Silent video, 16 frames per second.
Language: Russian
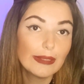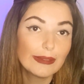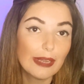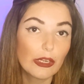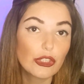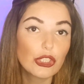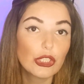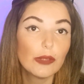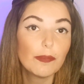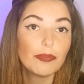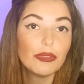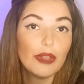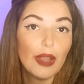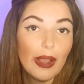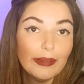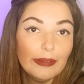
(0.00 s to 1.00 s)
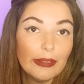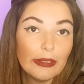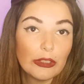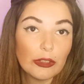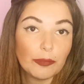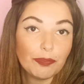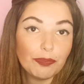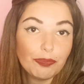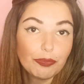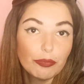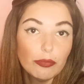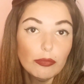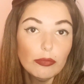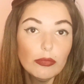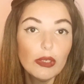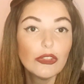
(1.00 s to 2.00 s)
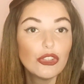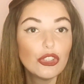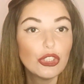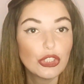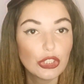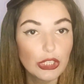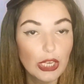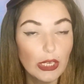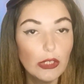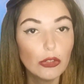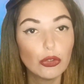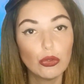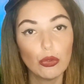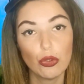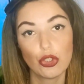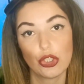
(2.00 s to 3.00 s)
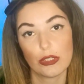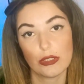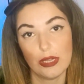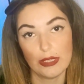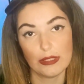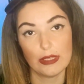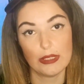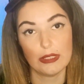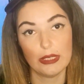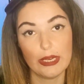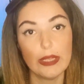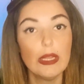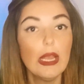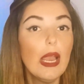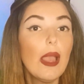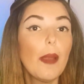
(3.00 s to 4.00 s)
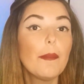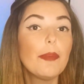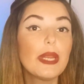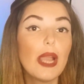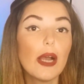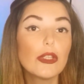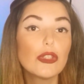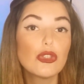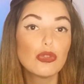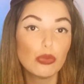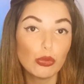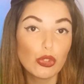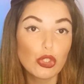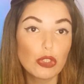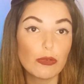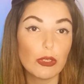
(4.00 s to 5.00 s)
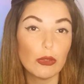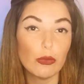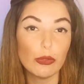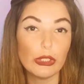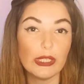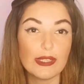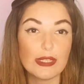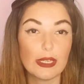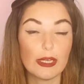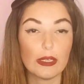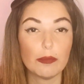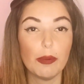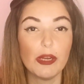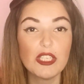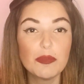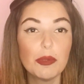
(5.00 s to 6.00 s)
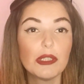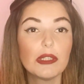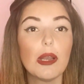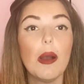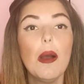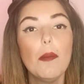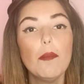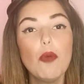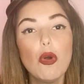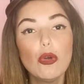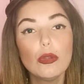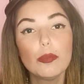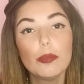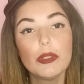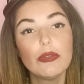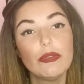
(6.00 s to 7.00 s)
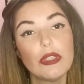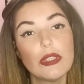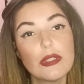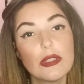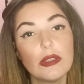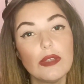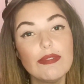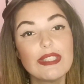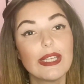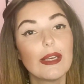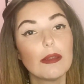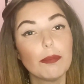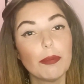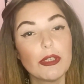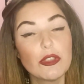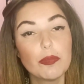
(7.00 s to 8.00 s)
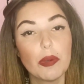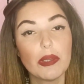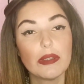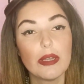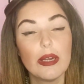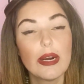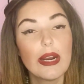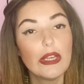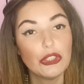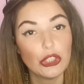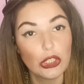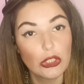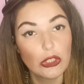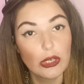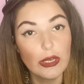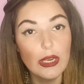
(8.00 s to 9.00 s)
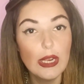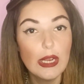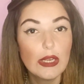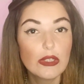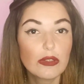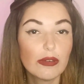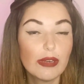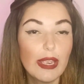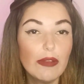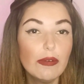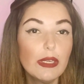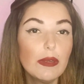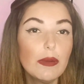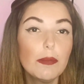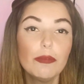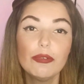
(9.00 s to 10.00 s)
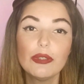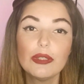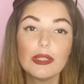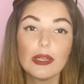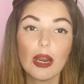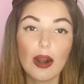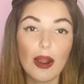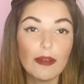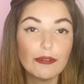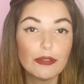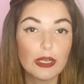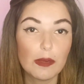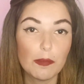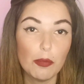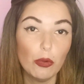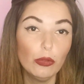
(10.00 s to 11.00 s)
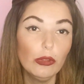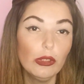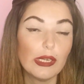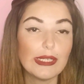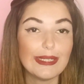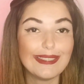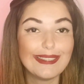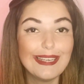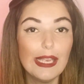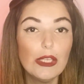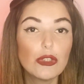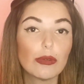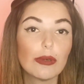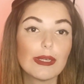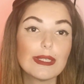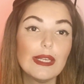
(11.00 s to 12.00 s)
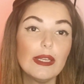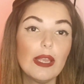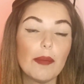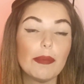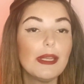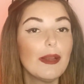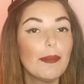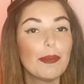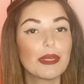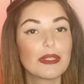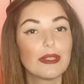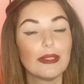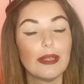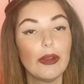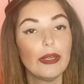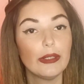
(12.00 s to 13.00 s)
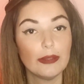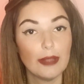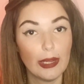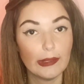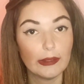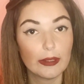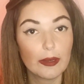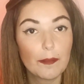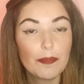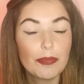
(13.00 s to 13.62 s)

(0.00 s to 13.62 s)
Также данные детей до 16 лет при отсутствии у них загранпаспорта могут быть внесены в загранпаспорт родителей с клеиванием фотографий ребенка, детей с указанием их персональных данных.